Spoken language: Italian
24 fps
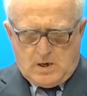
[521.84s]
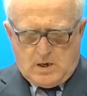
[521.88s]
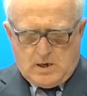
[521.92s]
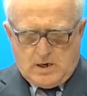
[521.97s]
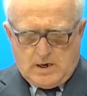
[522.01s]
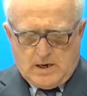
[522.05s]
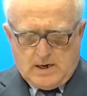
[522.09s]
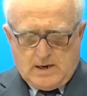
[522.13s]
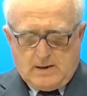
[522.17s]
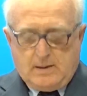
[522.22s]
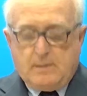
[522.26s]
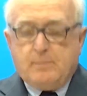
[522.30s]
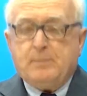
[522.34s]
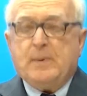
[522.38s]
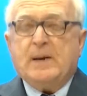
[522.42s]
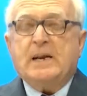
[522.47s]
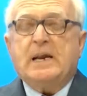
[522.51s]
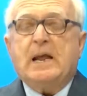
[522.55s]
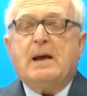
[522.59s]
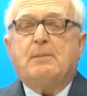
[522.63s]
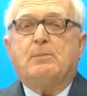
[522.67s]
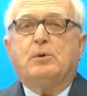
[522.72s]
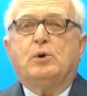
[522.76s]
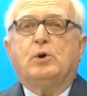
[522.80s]
E
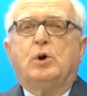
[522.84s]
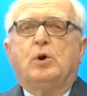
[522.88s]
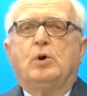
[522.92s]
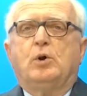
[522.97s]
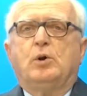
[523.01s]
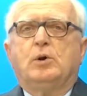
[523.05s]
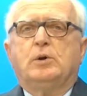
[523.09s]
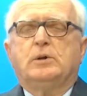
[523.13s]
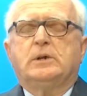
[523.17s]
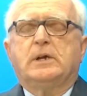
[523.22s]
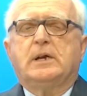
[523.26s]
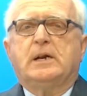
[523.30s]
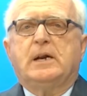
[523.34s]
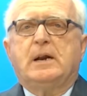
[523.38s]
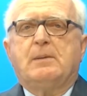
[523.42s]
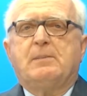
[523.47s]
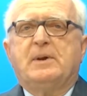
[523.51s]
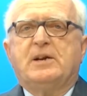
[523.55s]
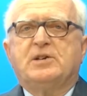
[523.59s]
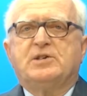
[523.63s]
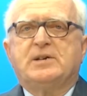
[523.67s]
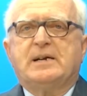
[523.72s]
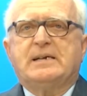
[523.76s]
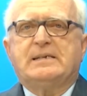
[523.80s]
parliamo
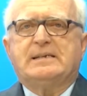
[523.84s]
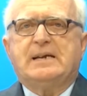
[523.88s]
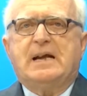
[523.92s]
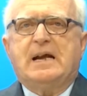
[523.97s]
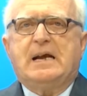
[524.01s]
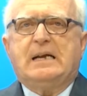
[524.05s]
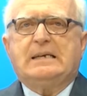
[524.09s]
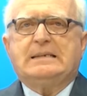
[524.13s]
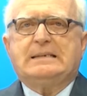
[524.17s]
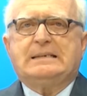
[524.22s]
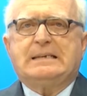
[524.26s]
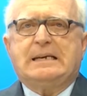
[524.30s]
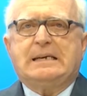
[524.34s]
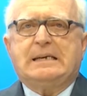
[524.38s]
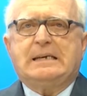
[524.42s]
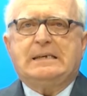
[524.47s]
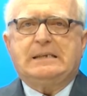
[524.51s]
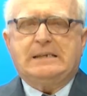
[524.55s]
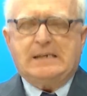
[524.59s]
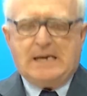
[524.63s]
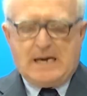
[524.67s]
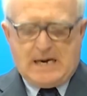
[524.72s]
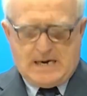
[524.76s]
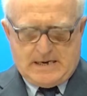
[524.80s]
dell'emergenza
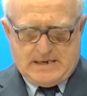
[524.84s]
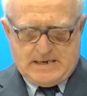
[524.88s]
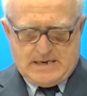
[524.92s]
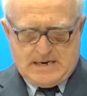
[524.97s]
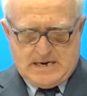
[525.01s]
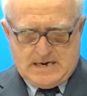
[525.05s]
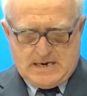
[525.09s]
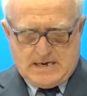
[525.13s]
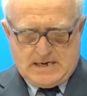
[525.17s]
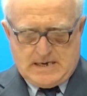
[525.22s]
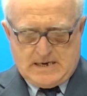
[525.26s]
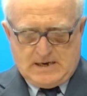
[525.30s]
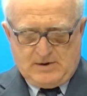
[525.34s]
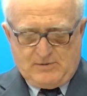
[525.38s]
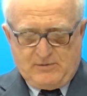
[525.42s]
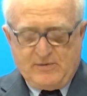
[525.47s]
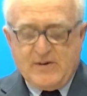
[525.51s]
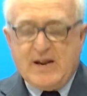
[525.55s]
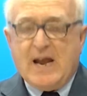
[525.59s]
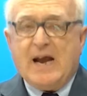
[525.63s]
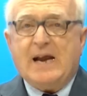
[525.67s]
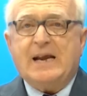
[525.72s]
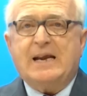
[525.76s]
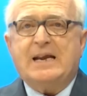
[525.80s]
sanitaria, al
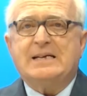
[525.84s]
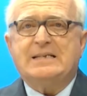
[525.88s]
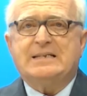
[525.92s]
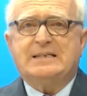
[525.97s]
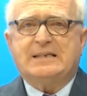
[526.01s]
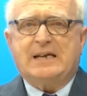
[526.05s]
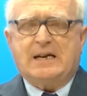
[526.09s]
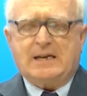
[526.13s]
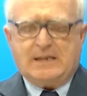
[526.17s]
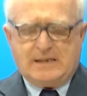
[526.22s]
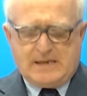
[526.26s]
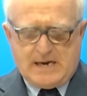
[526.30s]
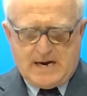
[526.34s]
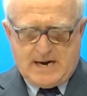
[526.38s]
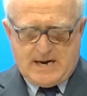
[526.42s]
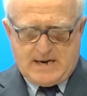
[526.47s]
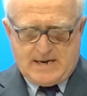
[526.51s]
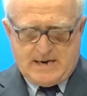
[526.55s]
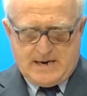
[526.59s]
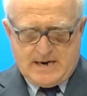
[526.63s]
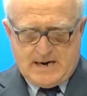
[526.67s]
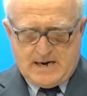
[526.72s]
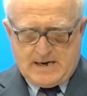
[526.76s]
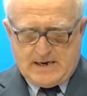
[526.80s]
via anche in
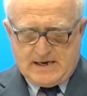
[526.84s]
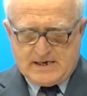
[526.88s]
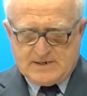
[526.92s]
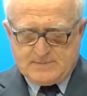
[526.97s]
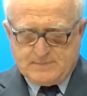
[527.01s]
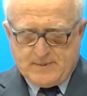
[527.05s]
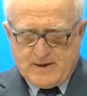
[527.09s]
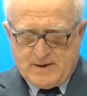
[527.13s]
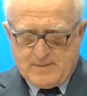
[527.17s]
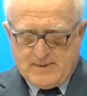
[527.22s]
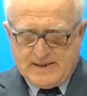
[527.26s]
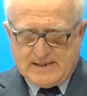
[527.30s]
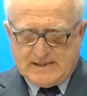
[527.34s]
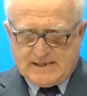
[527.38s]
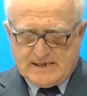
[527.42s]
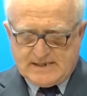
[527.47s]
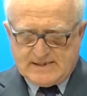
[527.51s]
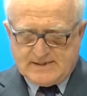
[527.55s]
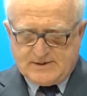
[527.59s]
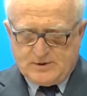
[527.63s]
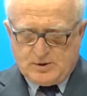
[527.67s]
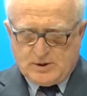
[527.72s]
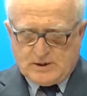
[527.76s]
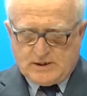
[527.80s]
Sardegna la
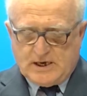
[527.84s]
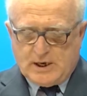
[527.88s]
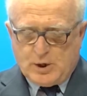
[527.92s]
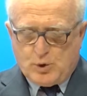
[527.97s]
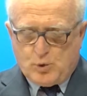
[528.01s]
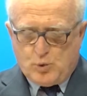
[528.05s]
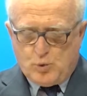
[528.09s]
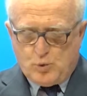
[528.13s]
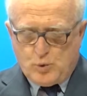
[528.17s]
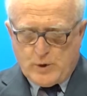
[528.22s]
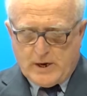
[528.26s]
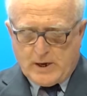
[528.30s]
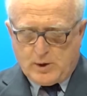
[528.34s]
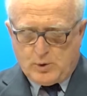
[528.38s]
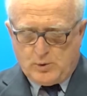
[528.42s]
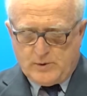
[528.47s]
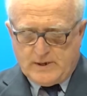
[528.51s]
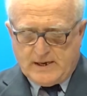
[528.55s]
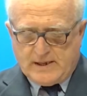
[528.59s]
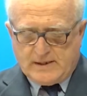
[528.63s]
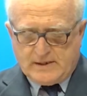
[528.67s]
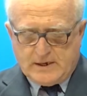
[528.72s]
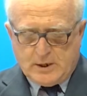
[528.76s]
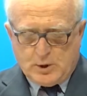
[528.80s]
sperimentazione delle cure con
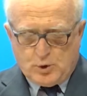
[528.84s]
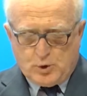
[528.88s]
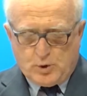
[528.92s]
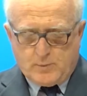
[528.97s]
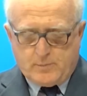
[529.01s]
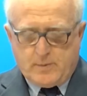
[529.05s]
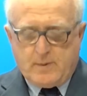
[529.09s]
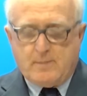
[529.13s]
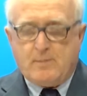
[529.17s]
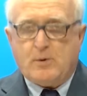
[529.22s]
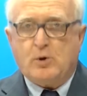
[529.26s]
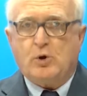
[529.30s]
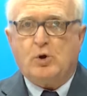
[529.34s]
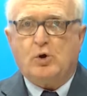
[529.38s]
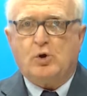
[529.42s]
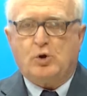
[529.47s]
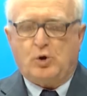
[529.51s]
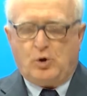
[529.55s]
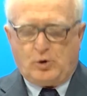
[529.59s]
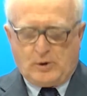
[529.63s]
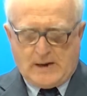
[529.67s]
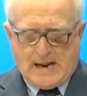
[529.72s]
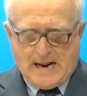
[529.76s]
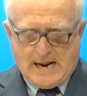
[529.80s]
gli anticorpi
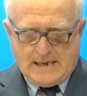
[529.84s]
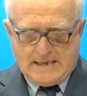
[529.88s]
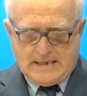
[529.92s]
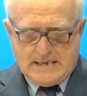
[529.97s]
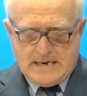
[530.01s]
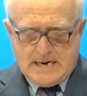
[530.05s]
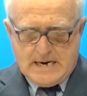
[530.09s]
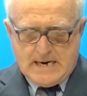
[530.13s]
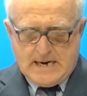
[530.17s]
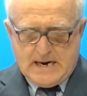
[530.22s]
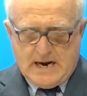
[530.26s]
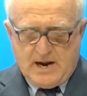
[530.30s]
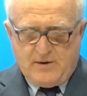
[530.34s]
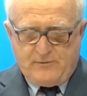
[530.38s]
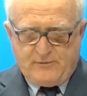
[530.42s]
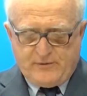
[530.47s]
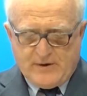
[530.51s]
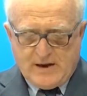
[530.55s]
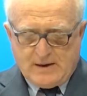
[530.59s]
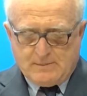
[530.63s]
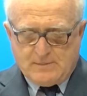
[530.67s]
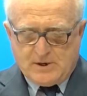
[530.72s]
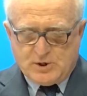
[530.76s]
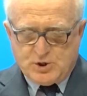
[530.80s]
monoclonali e i
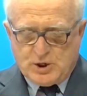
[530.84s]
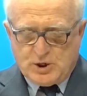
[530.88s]
farmaci